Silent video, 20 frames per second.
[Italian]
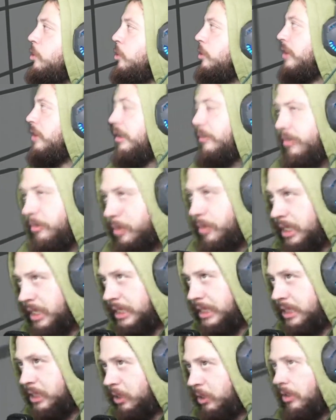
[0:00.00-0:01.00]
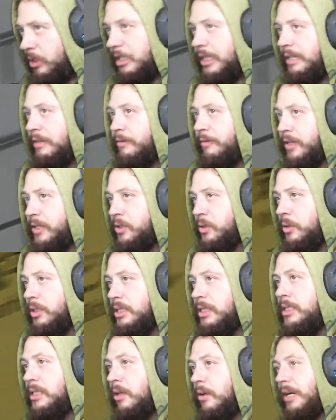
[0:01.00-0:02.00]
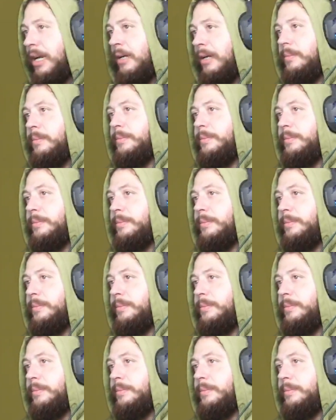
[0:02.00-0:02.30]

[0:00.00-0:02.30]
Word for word: a incontrare Fabrizio, il fresco di zona.